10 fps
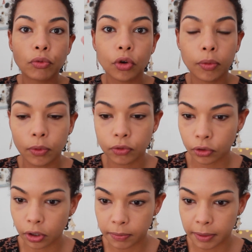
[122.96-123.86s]
poudre
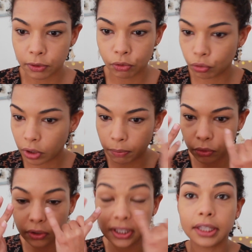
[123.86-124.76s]
bronzante comme d'habitude, un
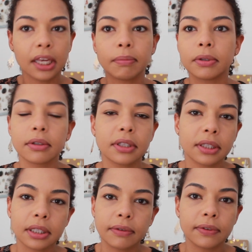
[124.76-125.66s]
peu d'anti-cerne parce que ça
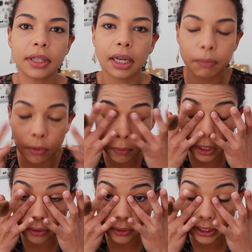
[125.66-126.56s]
c'est vital pour
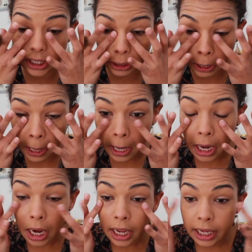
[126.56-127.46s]
moi l'anti-cerne.
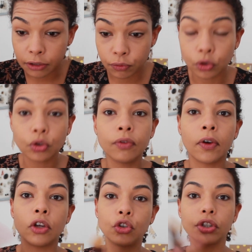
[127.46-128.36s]
Et je vous
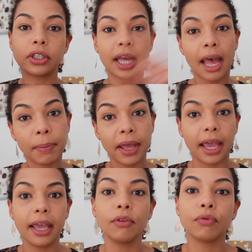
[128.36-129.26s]
retrouve juste
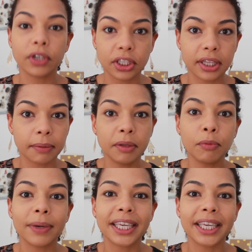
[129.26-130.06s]
après, une fois que j'ai terminé mon